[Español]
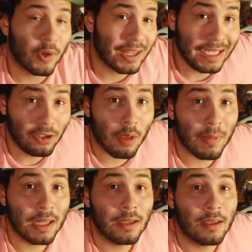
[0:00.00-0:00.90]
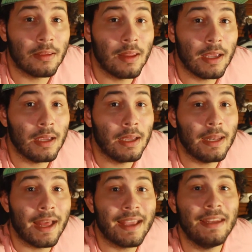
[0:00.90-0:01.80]
Después de eso de pedir
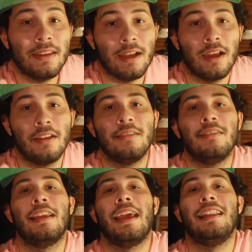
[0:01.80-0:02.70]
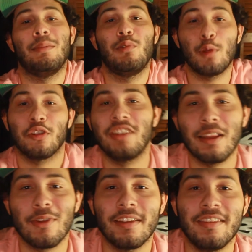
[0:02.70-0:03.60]
de las críticas, el tip
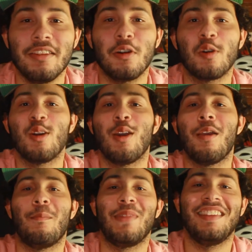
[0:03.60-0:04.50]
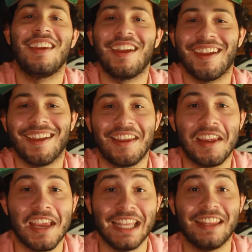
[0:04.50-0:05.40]
número 7 viene siendo
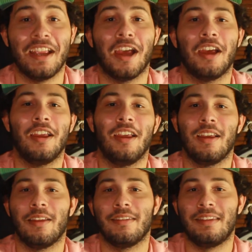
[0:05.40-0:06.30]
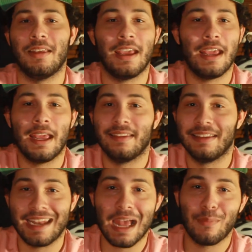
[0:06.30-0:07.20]
pide crítica.
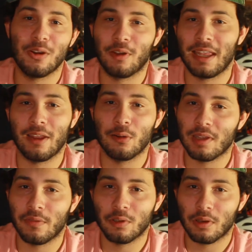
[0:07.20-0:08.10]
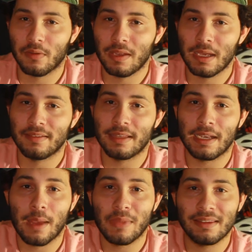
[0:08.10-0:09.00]
Eh, si, tienes amigos que les gusta la
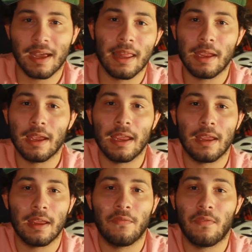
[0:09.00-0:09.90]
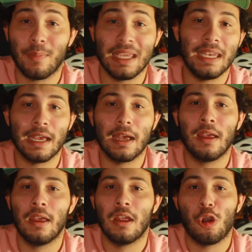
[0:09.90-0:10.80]
fotografía, si tienes amistades, eh,
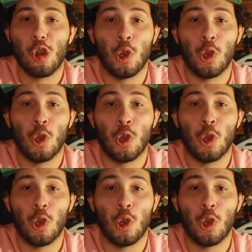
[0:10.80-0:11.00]
familia,